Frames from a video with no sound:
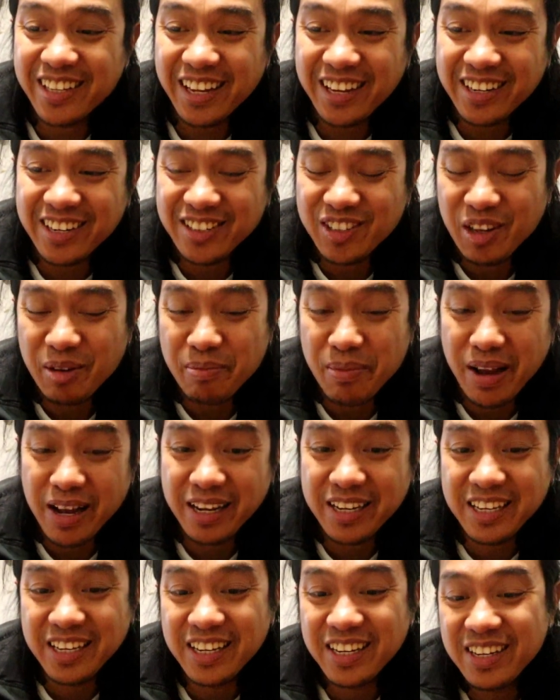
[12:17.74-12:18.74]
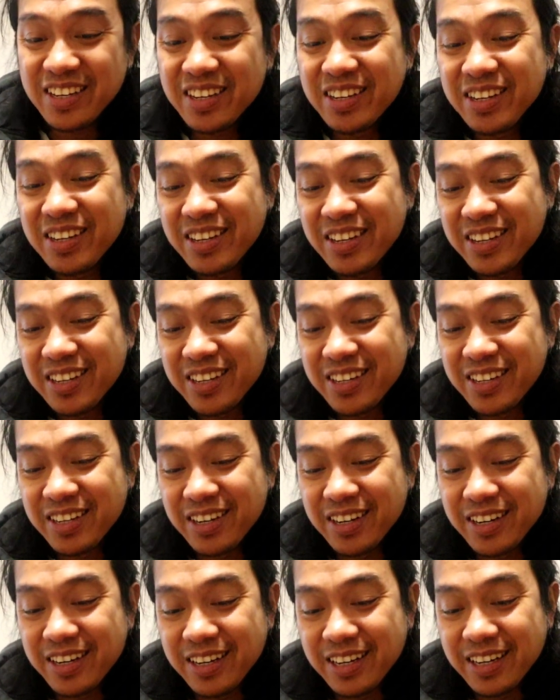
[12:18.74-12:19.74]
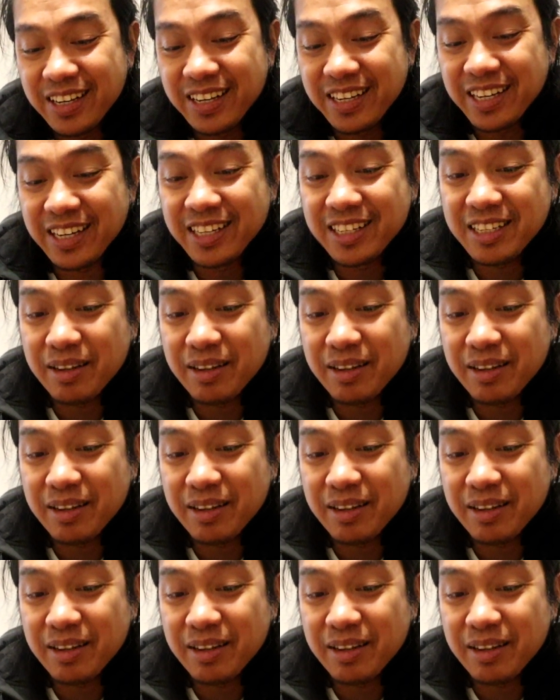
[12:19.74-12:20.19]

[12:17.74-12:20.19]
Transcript: Tatak nito to yung Maggi. Ayan,